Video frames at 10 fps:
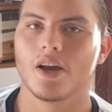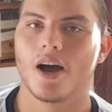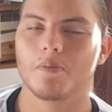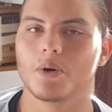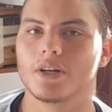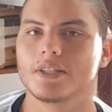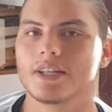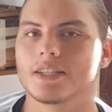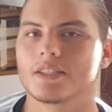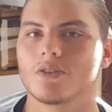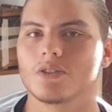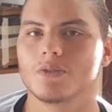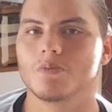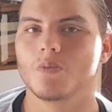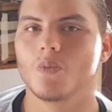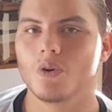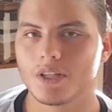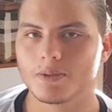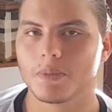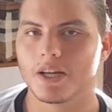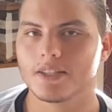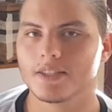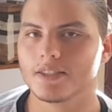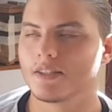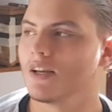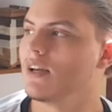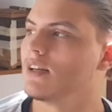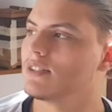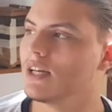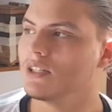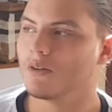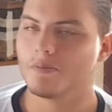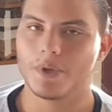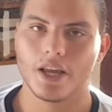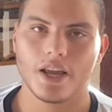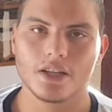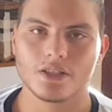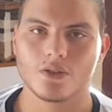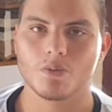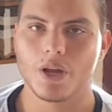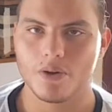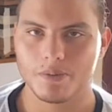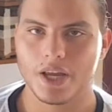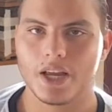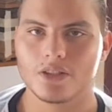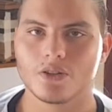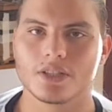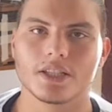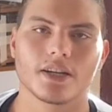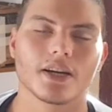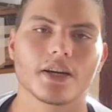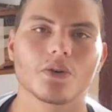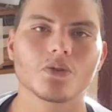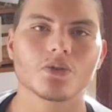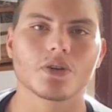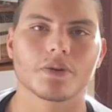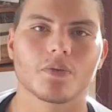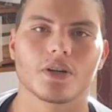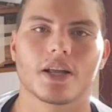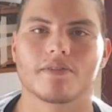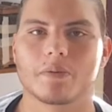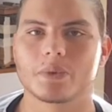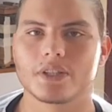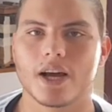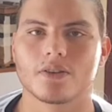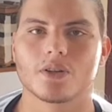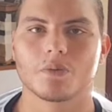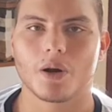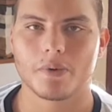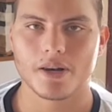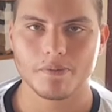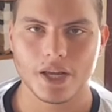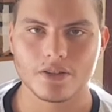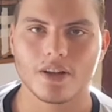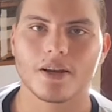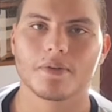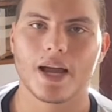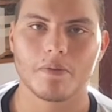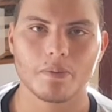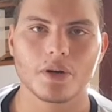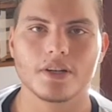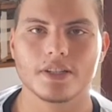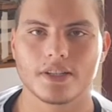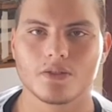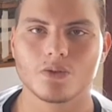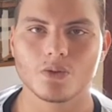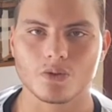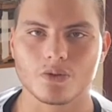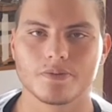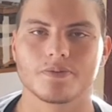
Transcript: a polinização de muitas plantas, seja no meio ambiente ou seja na agricultura. Quando ela vai buscar o seu próprio alimento, ela acaba polinizando tudo.